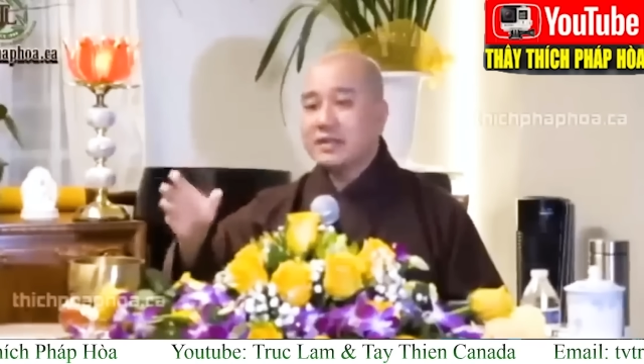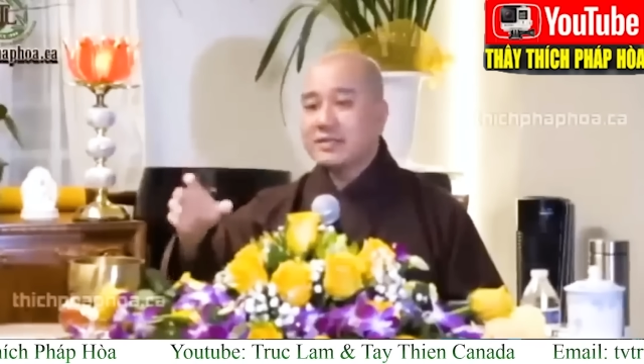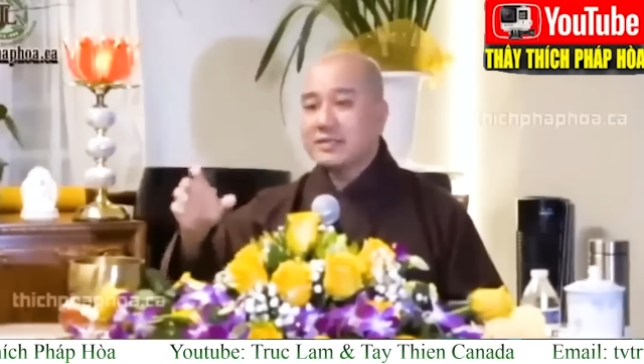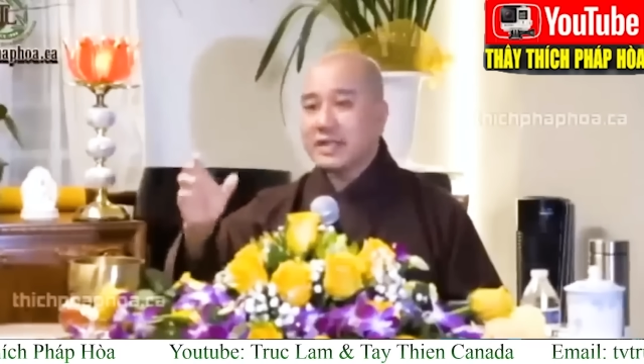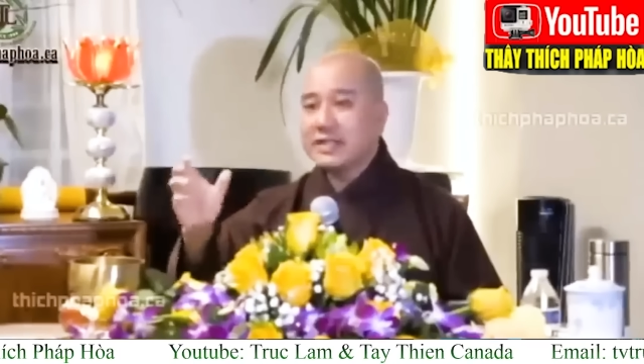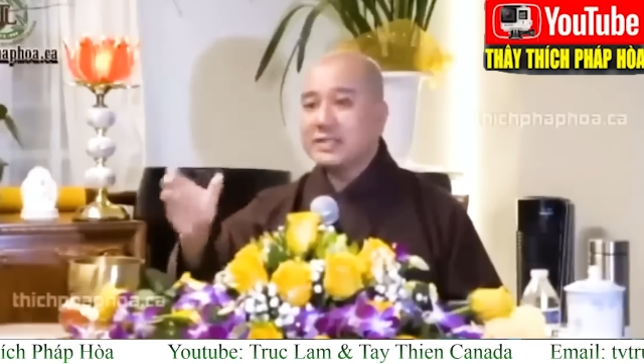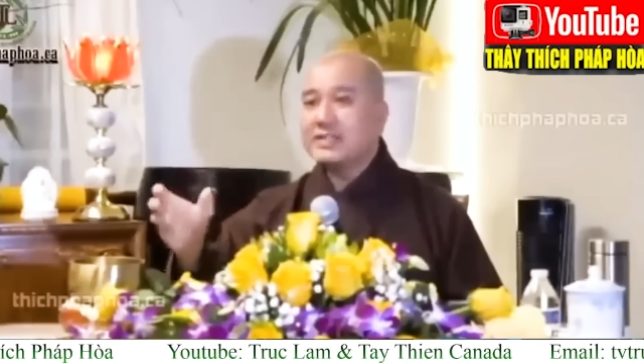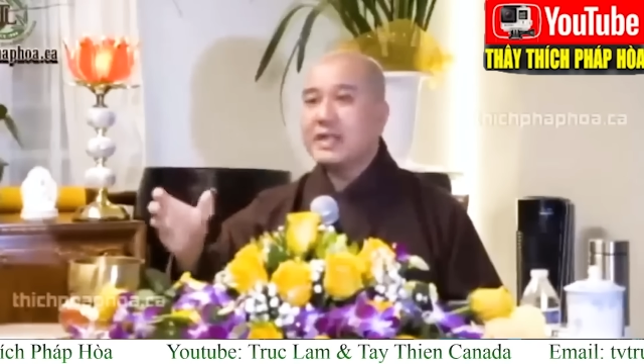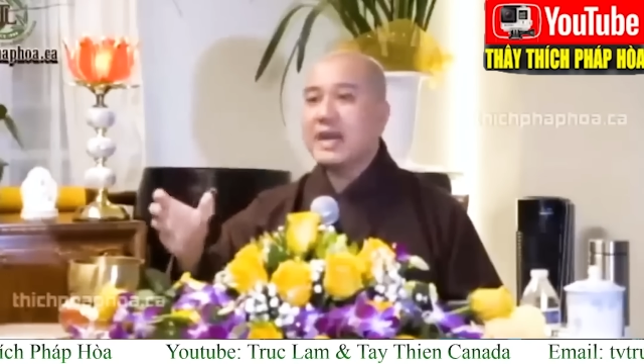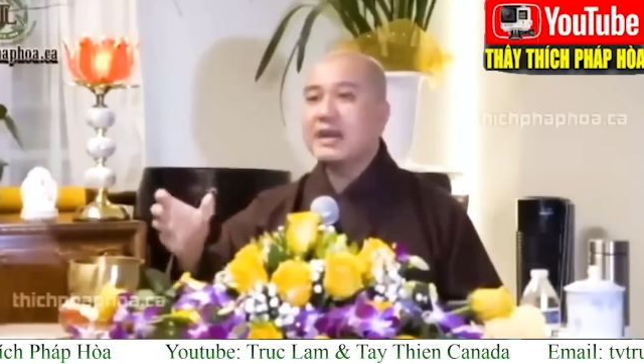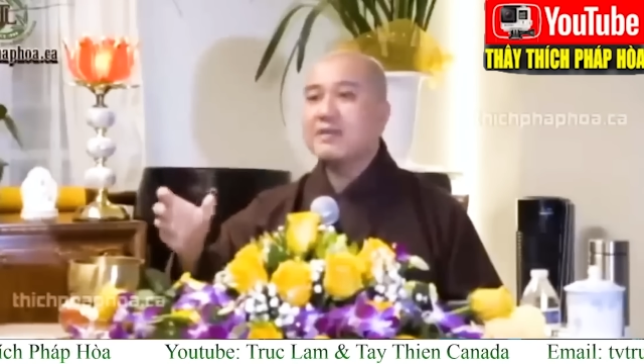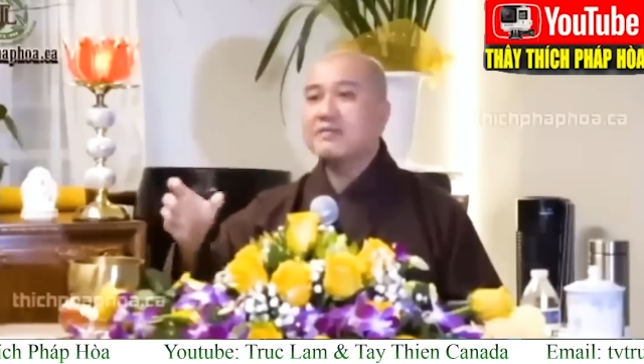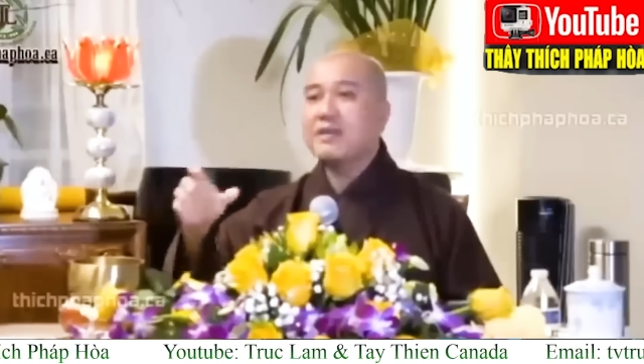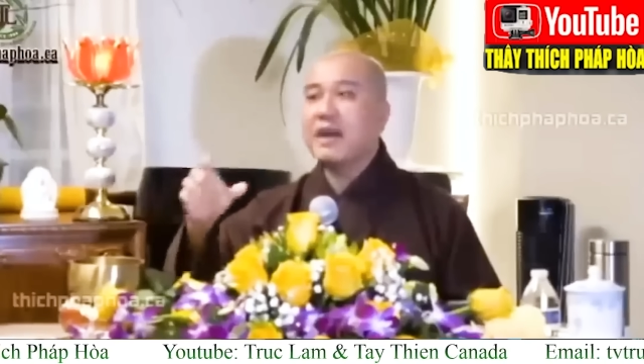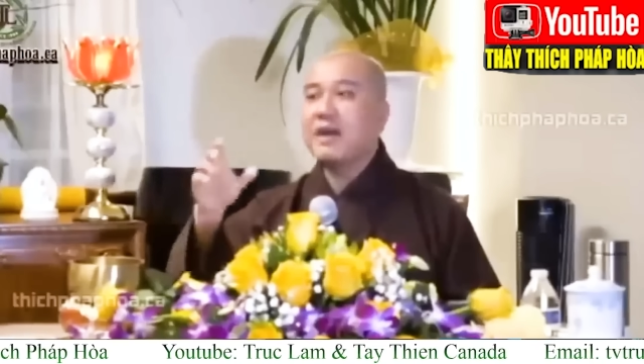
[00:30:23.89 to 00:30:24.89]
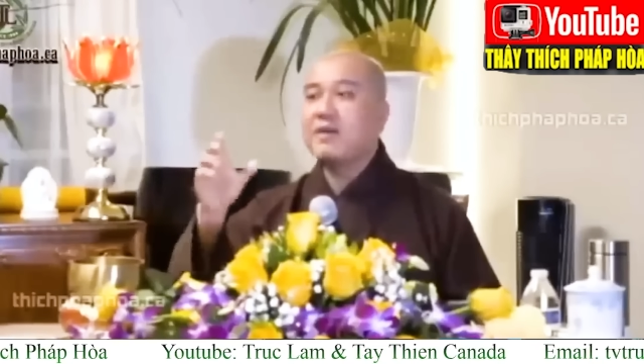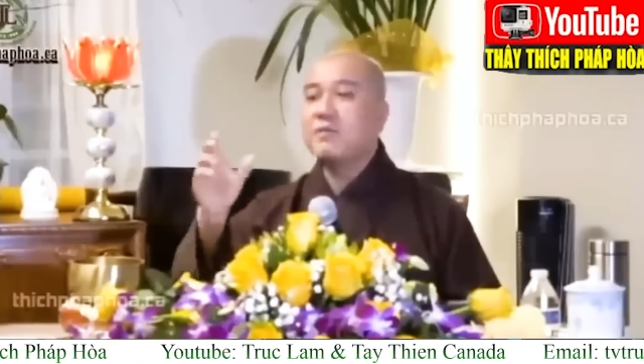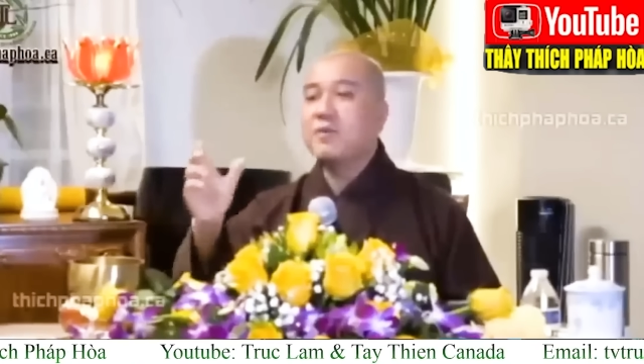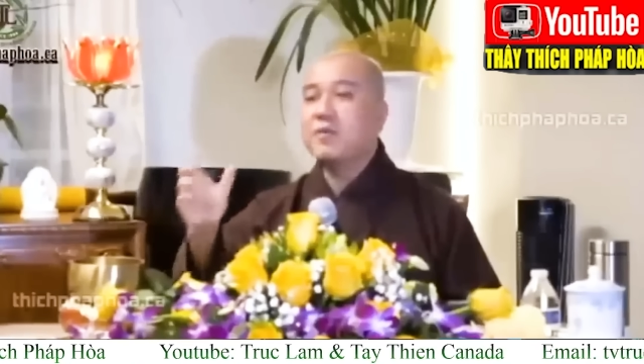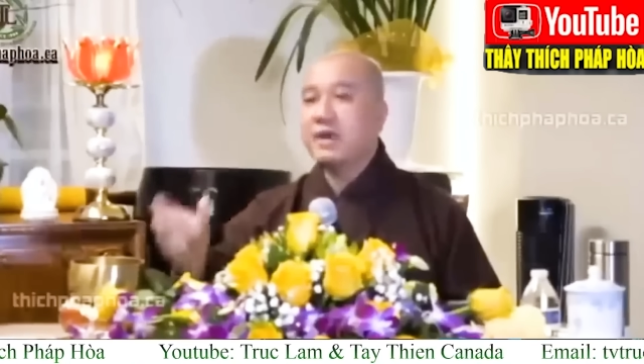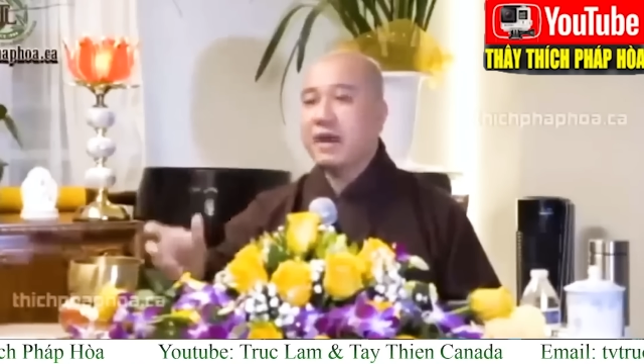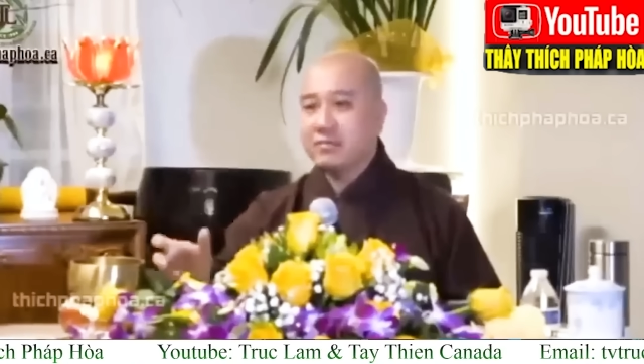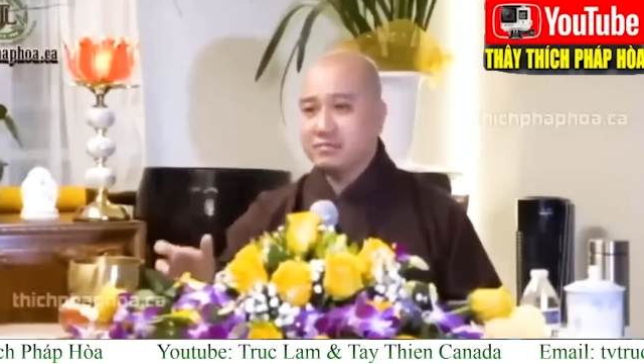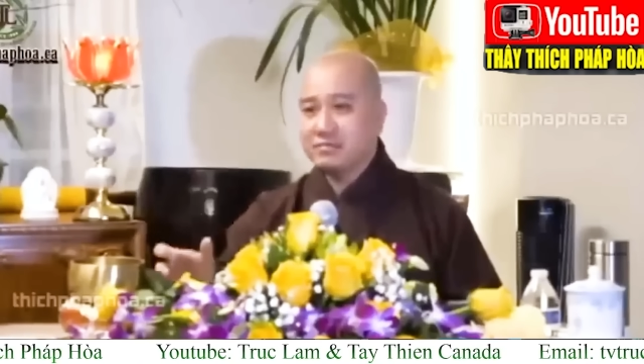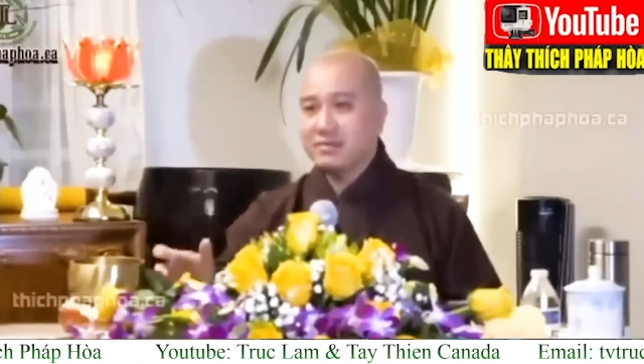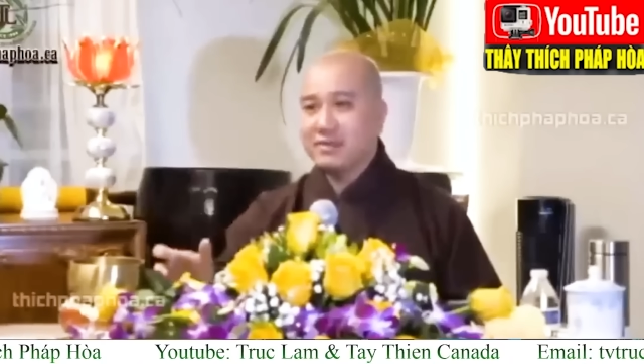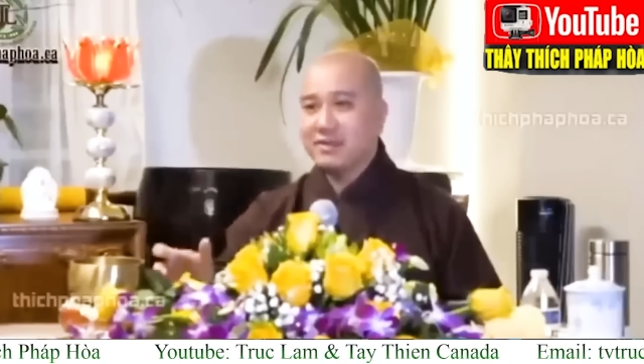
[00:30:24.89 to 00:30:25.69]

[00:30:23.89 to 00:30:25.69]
xảy ra vào mùa đông,